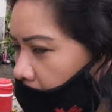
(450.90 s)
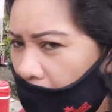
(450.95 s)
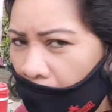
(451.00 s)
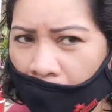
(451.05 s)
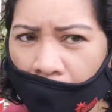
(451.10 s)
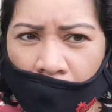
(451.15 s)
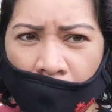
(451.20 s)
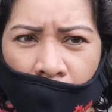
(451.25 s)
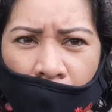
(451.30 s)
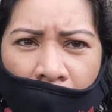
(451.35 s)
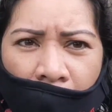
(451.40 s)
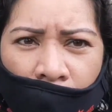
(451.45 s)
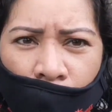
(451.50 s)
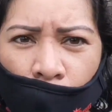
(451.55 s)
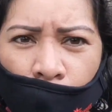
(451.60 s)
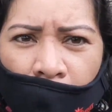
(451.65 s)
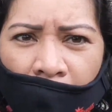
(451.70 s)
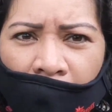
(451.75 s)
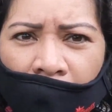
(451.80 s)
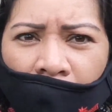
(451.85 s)
ng ano
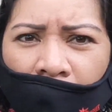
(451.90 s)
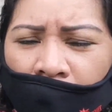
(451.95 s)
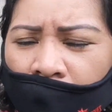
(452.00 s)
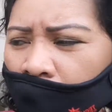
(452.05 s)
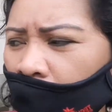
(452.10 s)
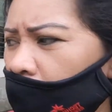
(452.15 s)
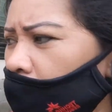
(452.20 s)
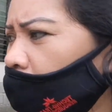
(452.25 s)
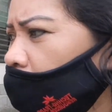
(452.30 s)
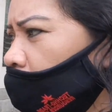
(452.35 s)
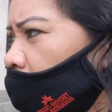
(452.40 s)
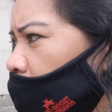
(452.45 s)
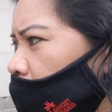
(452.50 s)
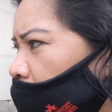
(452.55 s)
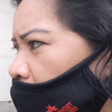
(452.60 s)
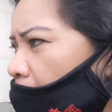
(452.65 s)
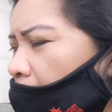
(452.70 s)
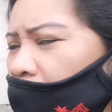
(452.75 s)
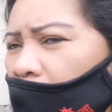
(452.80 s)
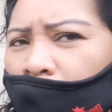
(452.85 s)
pa eh.
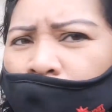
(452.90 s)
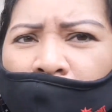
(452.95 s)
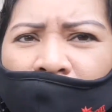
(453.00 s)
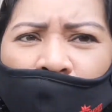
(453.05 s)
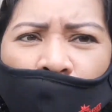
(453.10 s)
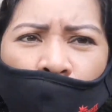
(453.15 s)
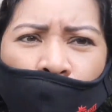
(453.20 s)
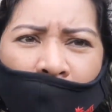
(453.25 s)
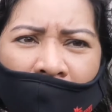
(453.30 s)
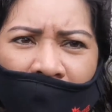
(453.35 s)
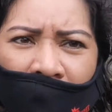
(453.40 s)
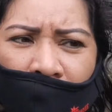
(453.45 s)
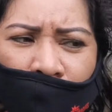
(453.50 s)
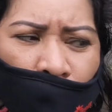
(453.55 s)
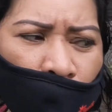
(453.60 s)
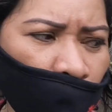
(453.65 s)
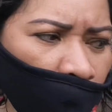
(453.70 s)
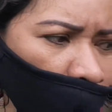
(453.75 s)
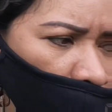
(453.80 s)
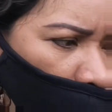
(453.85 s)
Kalat pa yung palibot.